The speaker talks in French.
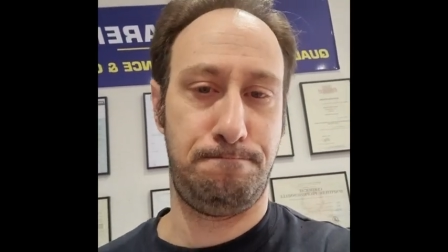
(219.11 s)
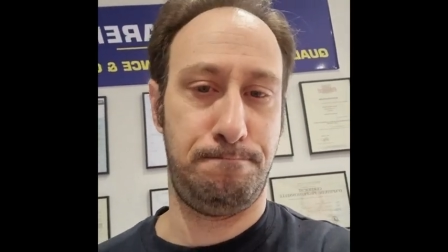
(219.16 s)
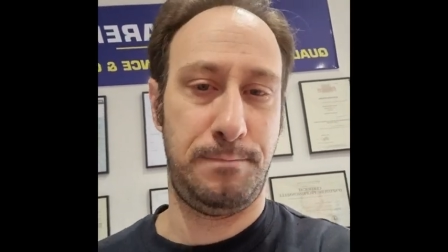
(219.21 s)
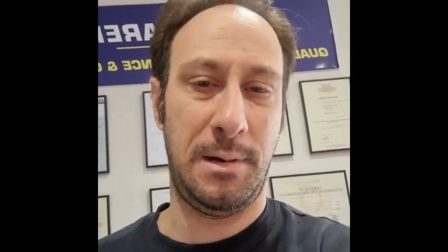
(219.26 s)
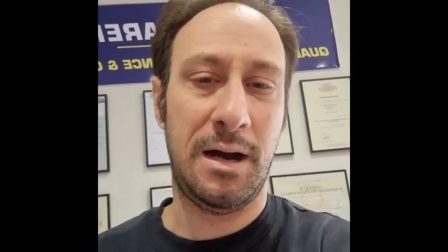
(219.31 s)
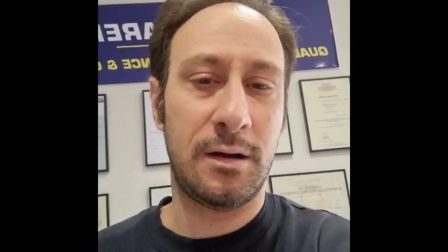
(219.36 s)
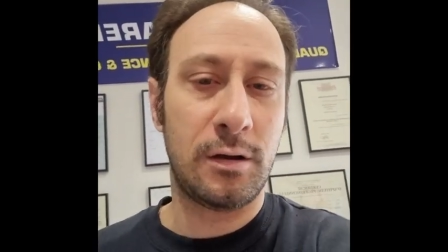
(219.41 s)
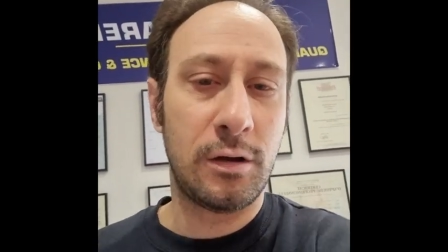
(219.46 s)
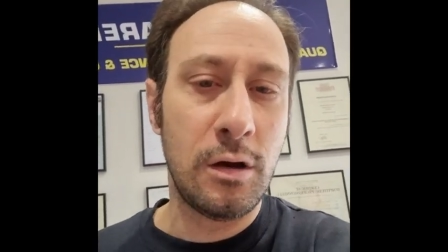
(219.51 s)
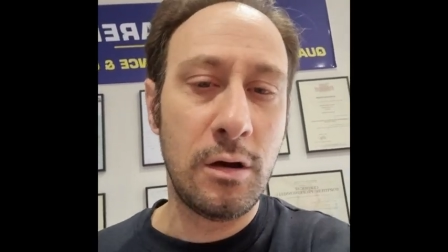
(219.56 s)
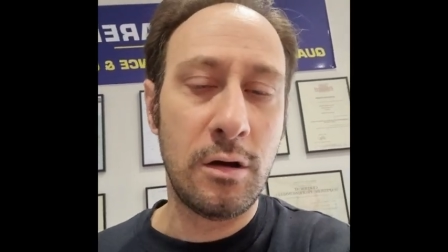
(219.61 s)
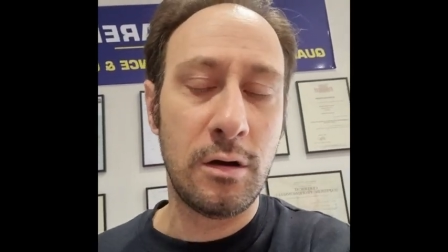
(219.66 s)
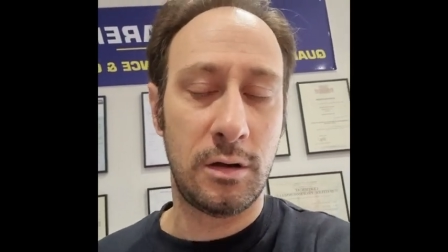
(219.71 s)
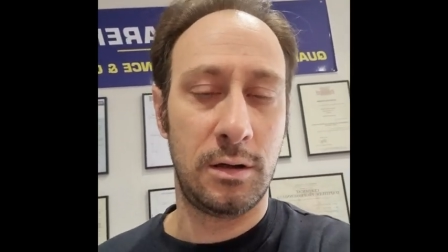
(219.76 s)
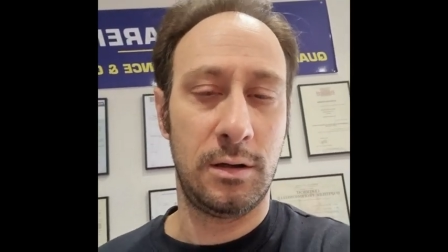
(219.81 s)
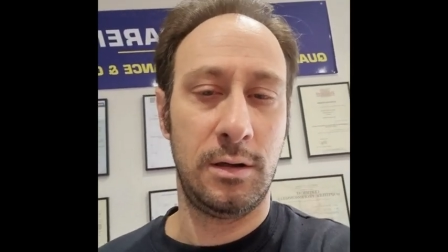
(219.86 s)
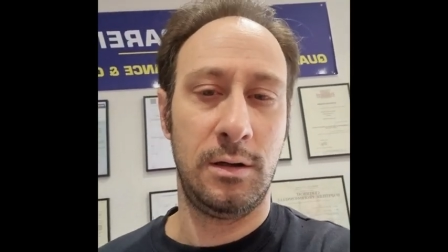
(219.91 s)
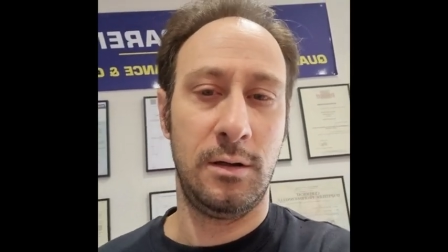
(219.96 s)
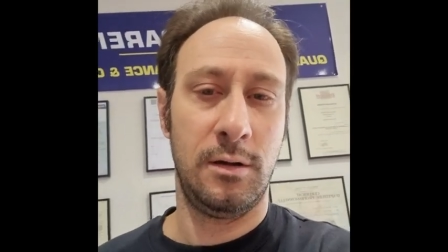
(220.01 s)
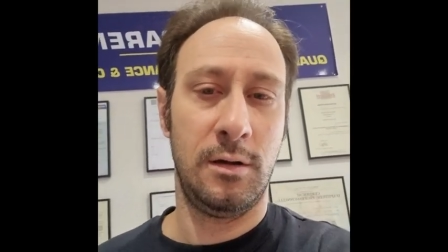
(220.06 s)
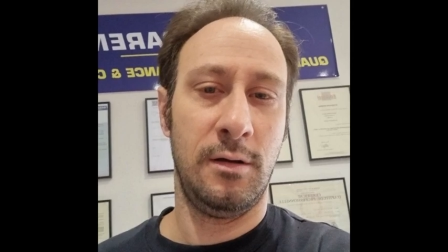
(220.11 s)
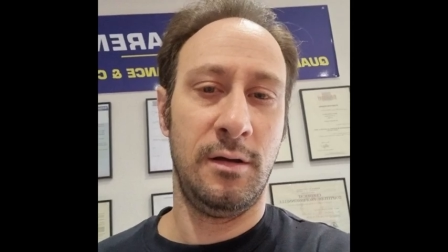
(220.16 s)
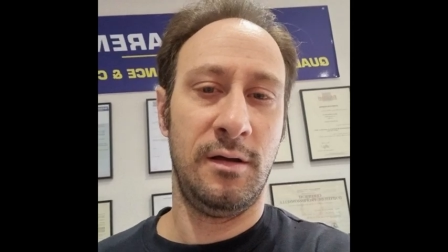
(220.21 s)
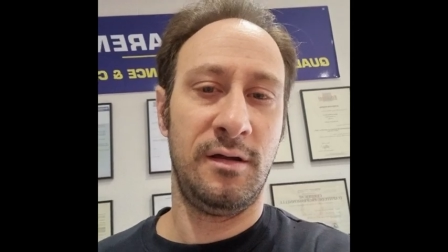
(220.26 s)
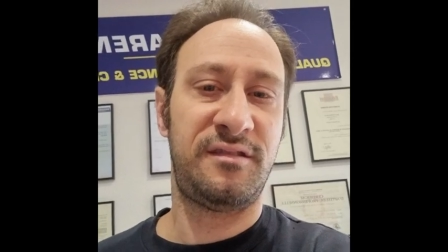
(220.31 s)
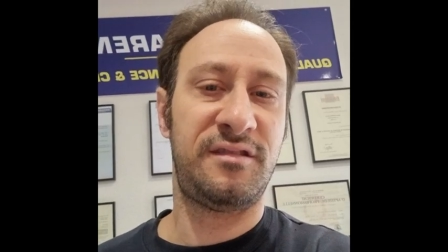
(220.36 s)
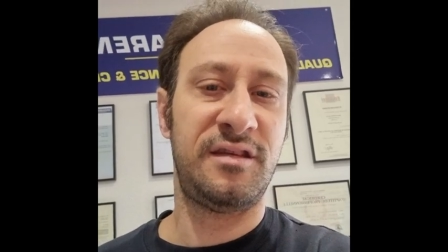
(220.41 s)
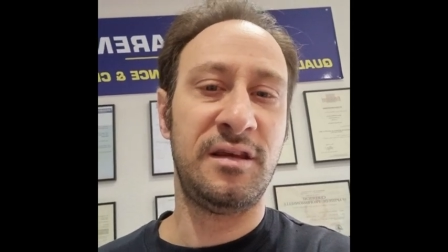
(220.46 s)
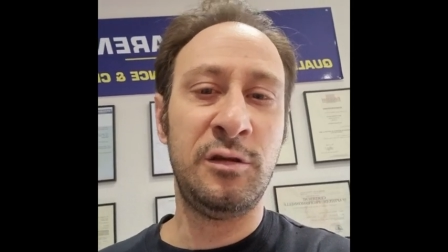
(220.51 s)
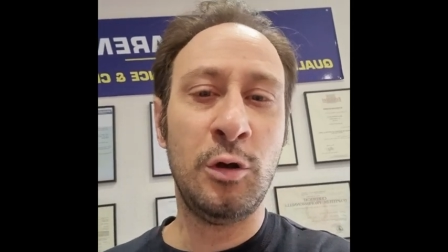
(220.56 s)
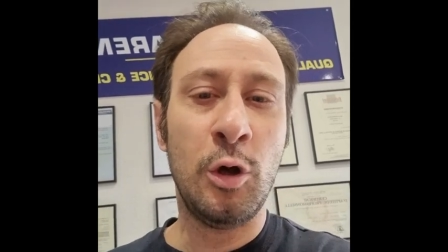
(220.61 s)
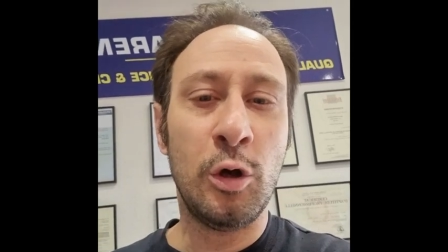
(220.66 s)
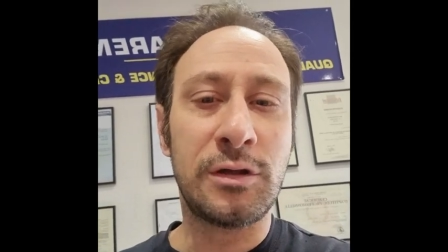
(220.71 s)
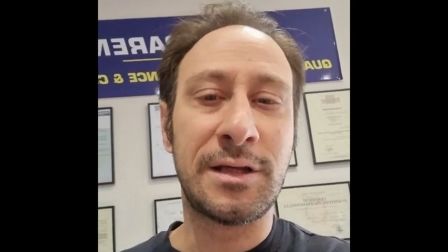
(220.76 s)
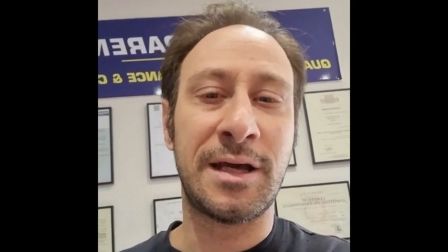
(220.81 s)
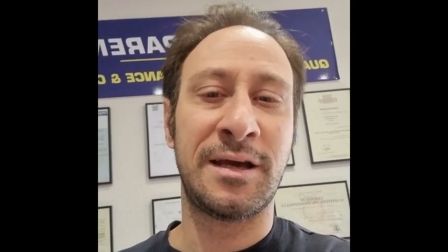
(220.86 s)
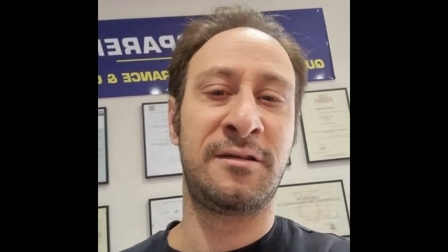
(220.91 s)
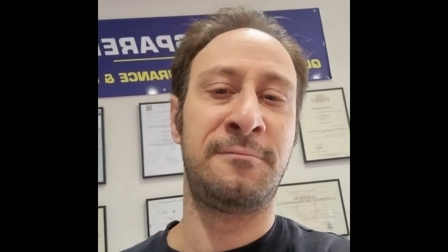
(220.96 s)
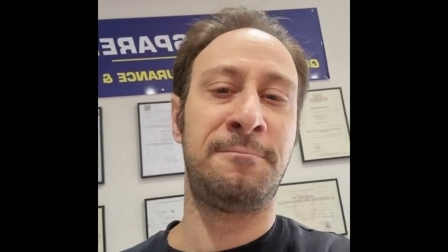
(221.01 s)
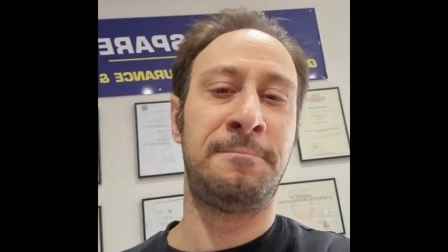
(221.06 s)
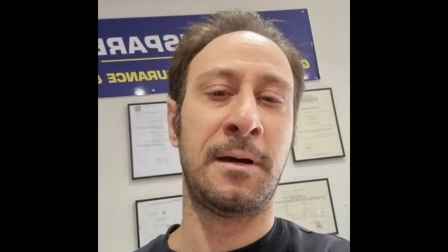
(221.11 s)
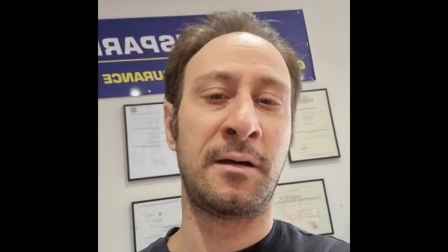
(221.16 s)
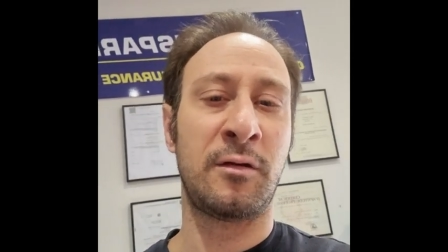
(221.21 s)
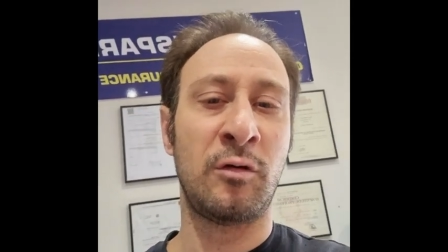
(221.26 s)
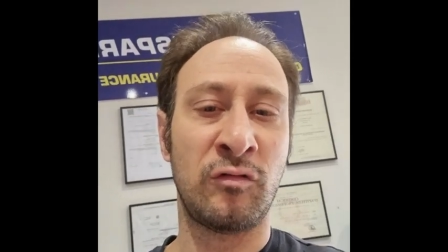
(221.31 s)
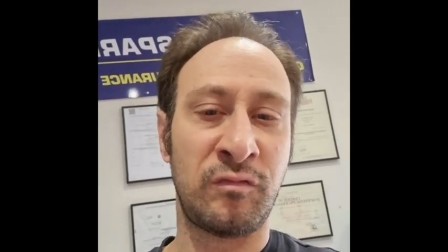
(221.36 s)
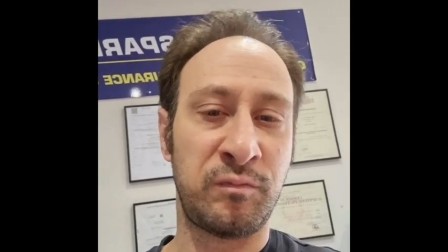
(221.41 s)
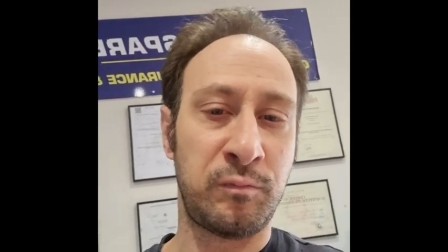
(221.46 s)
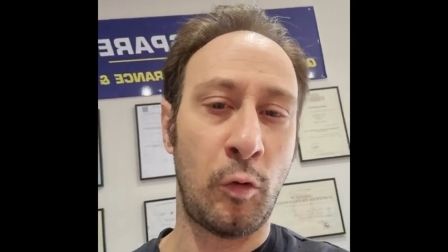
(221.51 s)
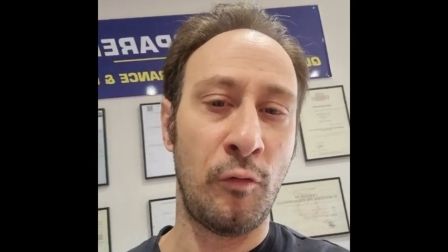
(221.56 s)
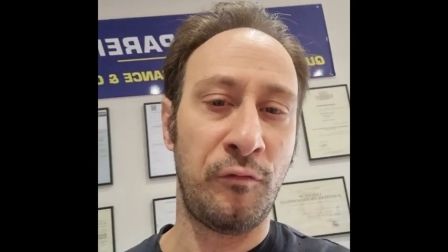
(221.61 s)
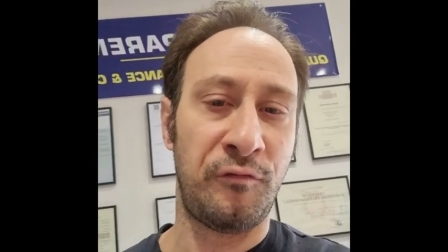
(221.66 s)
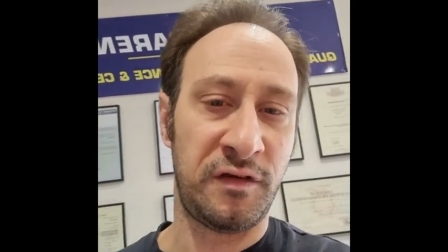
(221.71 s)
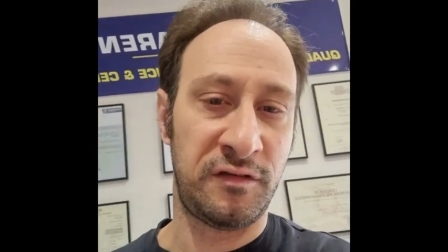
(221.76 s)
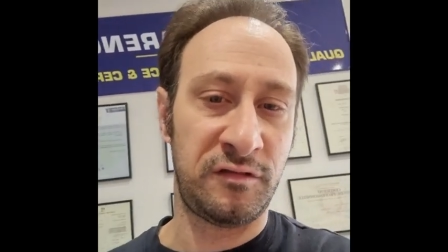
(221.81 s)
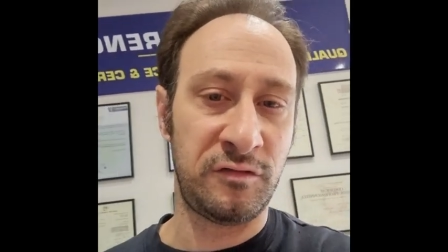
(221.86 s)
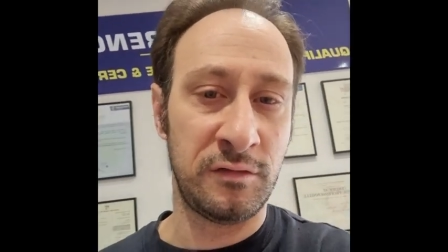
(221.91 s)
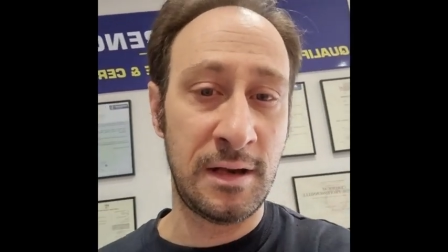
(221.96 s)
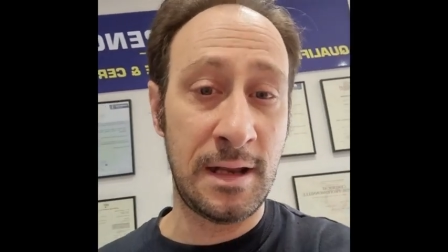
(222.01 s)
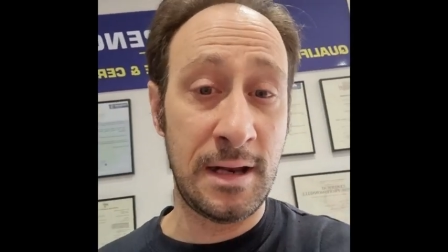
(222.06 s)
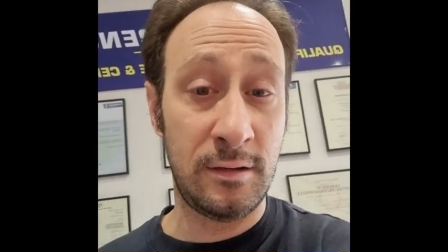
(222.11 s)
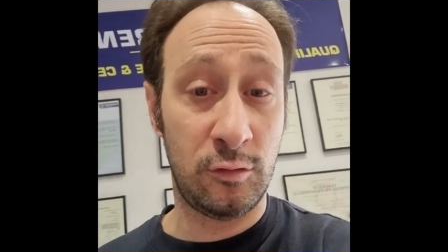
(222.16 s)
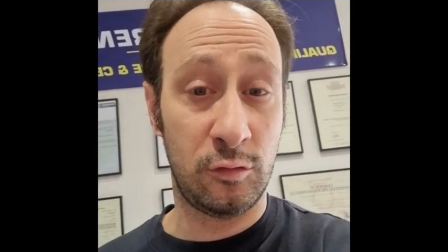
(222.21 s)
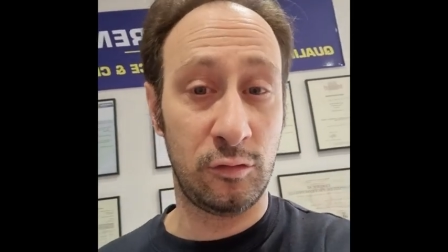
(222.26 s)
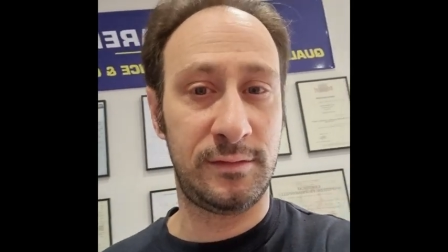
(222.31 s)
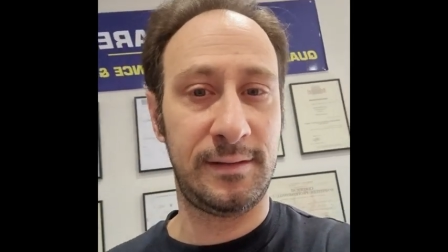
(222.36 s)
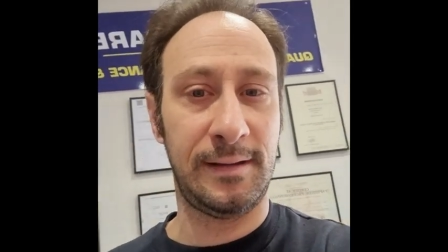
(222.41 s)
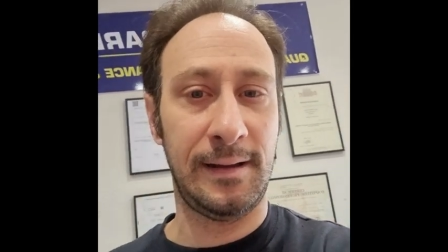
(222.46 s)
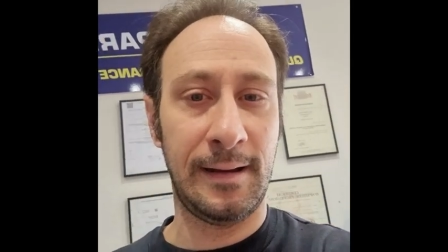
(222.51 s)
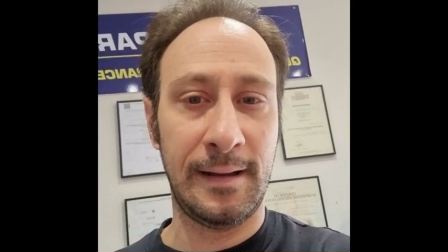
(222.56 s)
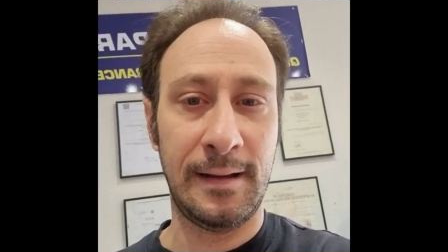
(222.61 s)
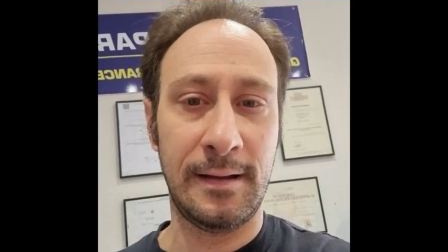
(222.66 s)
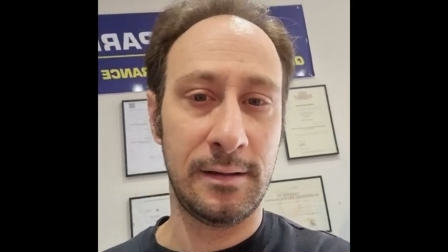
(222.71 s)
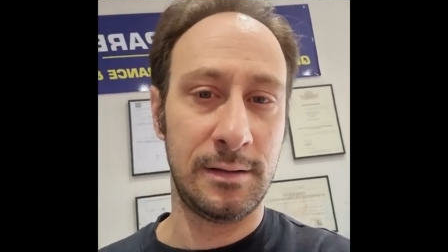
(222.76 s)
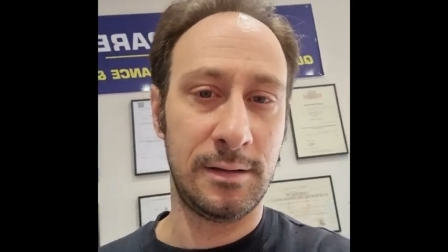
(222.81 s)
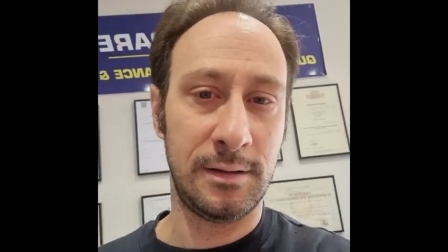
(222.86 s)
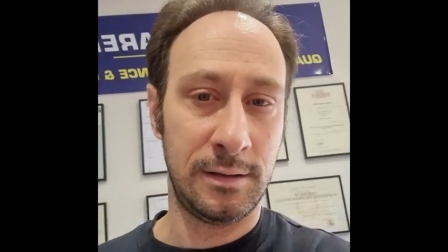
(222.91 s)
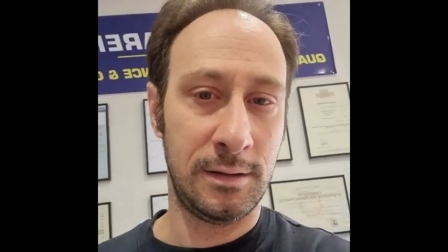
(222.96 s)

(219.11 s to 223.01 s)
par cœur c'est notre expérience professionnelle de terrain